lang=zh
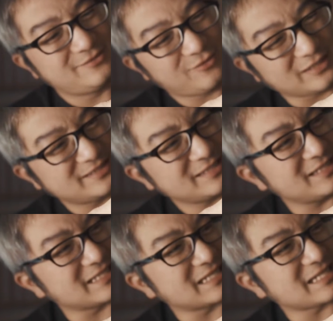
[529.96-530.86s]
哇，这个
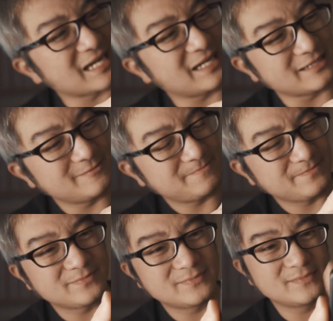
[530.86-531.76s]
很难打开啊，
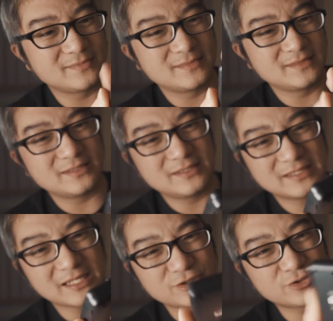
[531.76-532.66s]

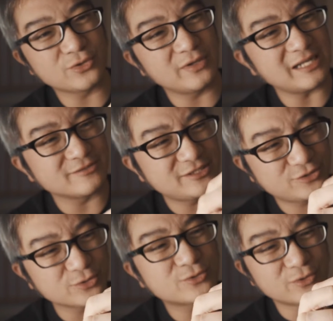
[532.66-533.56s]
它的塑料
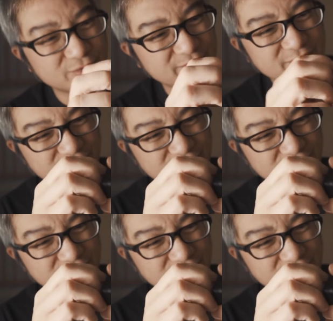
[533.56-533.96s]
做工。